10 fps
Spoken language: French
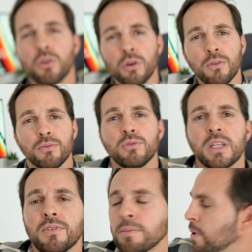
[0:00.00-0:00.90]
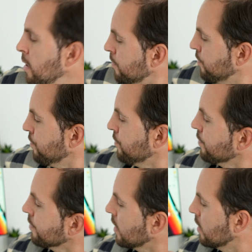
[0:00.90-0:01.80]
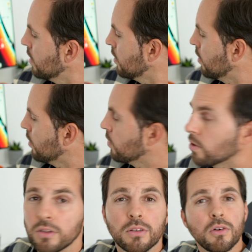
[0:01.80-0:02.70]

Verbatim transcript: que vous n'avez pas euh,